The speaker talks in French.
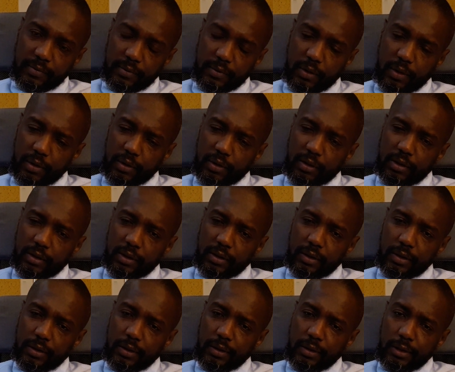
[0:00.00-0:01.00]
Donc
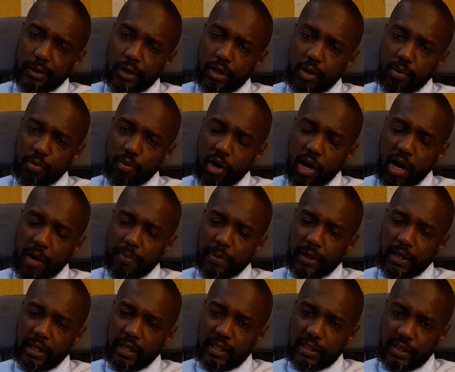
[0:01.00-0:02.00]
un mois
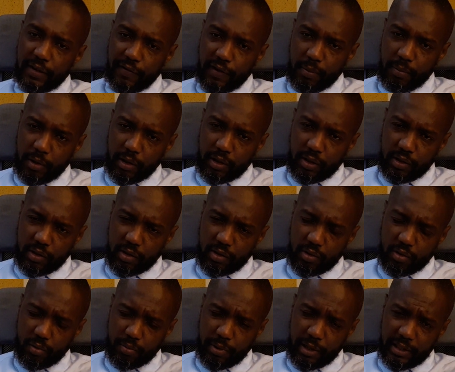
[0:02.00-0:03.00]
après les événements qui se
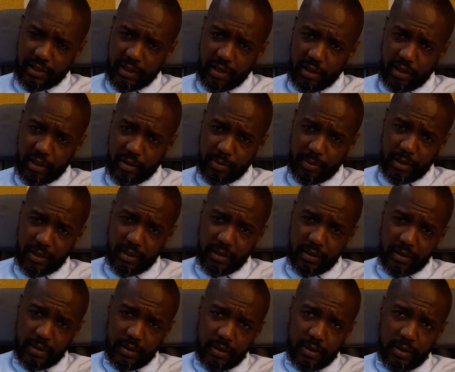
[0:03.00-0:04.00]
sont passés en Libye,
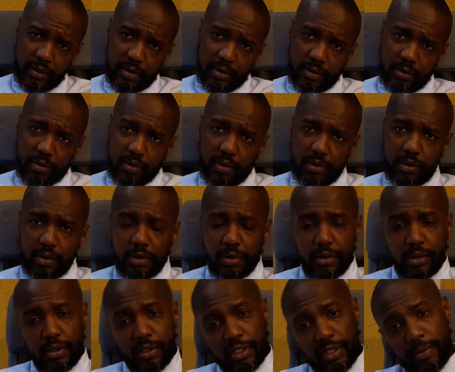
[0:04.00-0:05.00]
donc
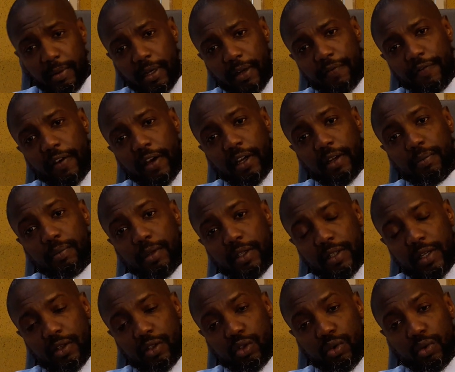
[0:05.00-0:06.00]
j'aimerais faire une
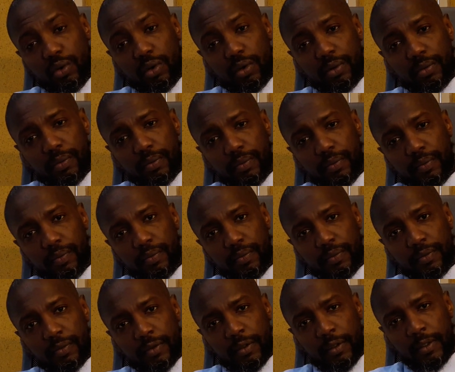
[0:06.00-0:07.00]
mise à jour
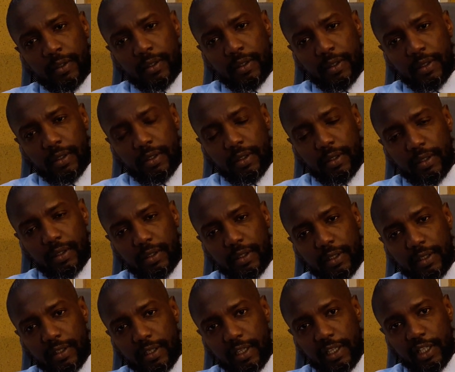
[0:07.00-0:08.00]

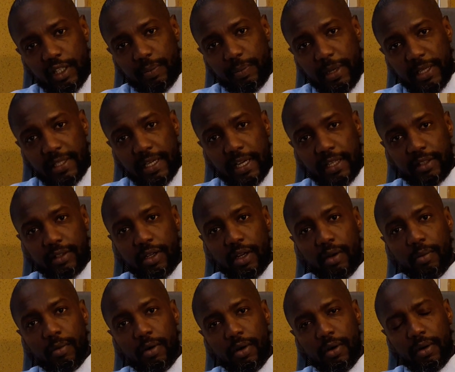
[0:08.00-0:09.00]
de ce qui se passe
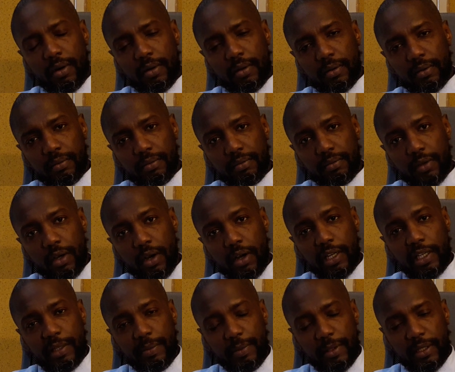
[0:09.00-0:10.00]
actuellement en
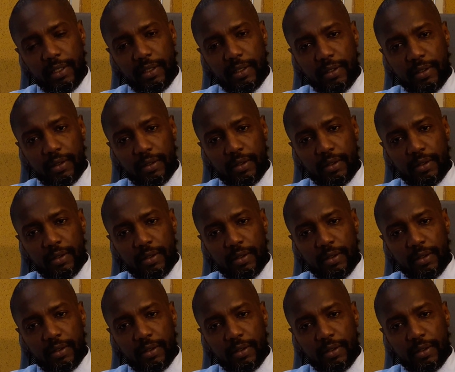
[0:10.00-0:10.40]
Libye,